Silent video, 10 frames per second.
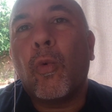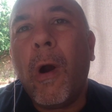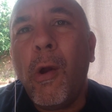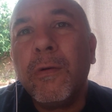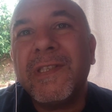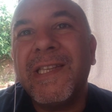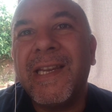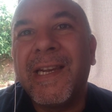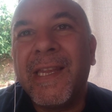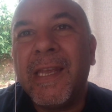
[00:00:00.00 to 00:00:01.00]
Qual o
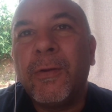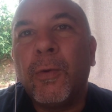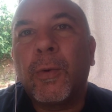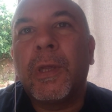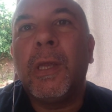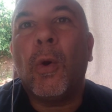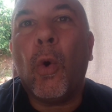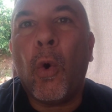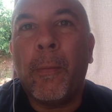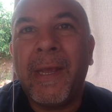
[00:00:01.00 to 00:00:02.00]
segredo que
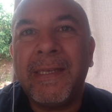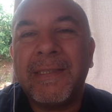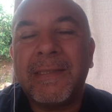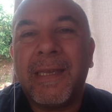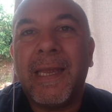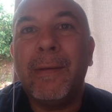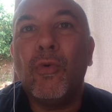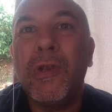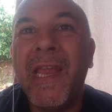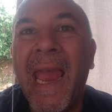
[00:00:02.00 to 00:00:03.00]
homens e
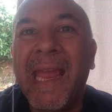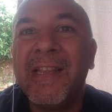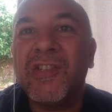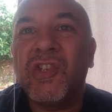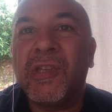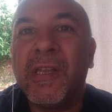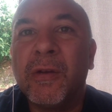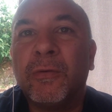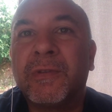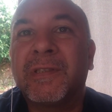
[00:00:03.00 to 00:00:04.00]
mulheres de
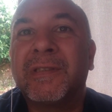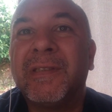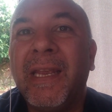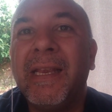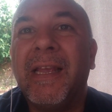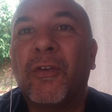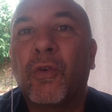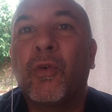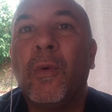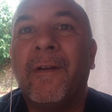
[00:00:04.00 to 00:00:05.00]
Deus têm na
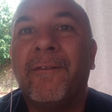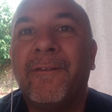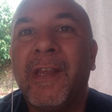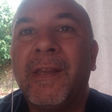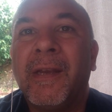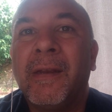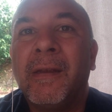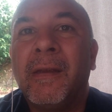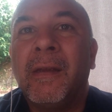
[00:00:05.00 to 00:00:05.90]
sua vida,